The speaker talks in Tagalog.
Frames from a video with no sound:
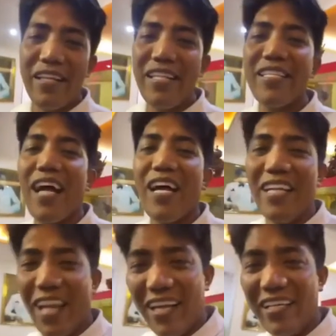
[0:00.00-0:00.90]
din sa
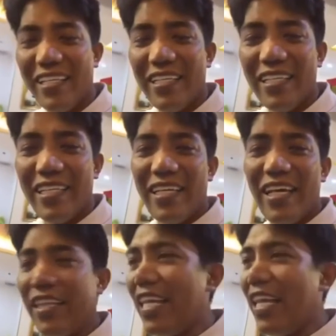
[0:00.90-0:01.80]
kanila.
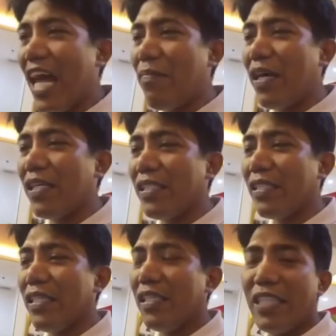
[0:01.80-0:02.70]
Hindi lamang
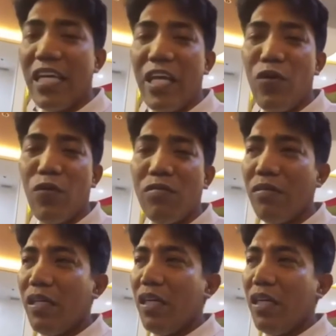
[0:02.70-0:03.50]
sila yung